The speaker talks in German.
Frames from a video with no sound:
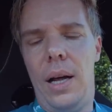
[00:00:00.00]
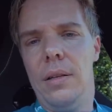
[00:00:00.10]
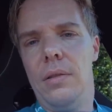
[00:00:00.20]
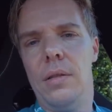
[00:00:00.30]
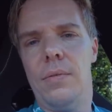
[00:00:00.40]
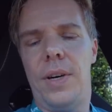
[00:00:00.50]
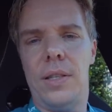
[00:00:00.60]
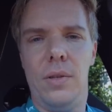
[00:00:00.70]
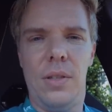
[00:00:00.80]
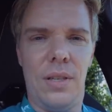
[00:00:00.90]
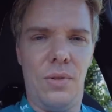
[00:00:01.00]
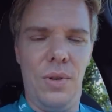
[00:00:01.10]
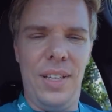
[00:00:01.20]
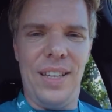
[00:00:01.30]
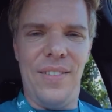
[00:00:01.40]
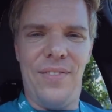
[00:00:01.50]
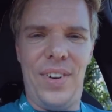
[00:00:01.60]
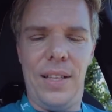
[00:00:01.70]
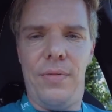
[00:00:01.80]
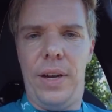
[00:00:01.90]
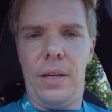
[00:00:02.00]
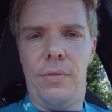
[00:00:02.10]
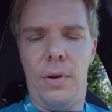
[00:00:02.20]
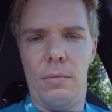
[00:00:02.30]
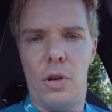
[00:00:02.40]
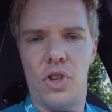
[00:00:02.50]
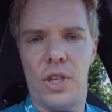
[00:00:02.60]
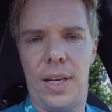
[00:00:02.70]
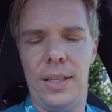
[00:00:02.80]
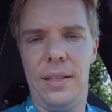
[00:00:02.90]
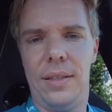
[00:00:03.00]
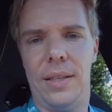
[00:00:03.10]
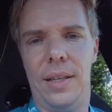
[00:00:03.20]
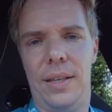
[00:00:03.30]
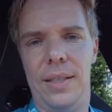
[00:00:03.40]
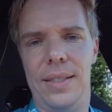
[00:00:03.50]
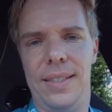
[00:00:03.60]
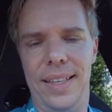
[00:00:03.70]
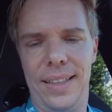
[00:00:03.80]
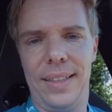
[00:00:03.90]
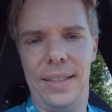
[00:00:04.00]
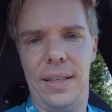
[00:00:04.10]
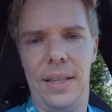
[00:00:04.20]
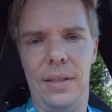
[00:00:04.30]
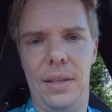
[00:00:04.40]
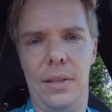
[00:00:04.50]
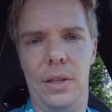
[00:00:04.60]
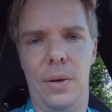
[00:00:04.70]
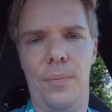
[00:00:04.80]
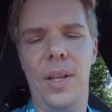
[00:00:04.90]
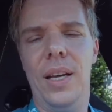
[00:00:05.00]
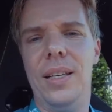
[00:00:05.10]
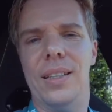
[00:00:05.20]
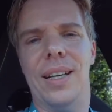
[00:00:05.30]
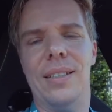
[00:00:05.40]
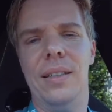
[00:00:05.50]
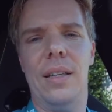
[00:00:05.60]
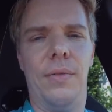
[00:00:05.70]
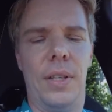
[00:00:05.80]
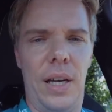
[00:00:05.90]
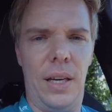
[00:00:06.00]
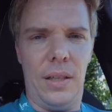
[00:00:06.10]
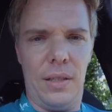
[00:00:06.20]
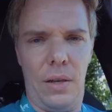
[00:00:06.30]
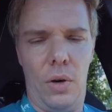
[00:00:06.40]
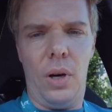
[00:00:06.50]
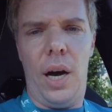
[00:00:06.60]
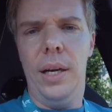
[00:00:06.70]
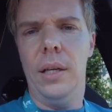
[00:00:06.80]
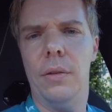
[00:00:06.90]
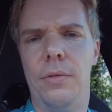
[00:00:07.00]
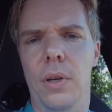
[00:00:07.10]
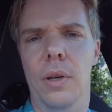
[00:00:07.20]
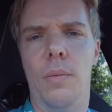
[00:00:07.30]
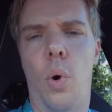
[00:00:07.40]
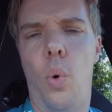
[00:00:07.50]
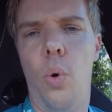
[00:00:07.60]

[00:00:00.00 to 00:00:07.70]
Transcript: Alles in diesem Fahrzeug ist natürlich weit weg vom Stand der Serientechnik. Ähm, das liegt einfach daran, dass auch Eingriffe im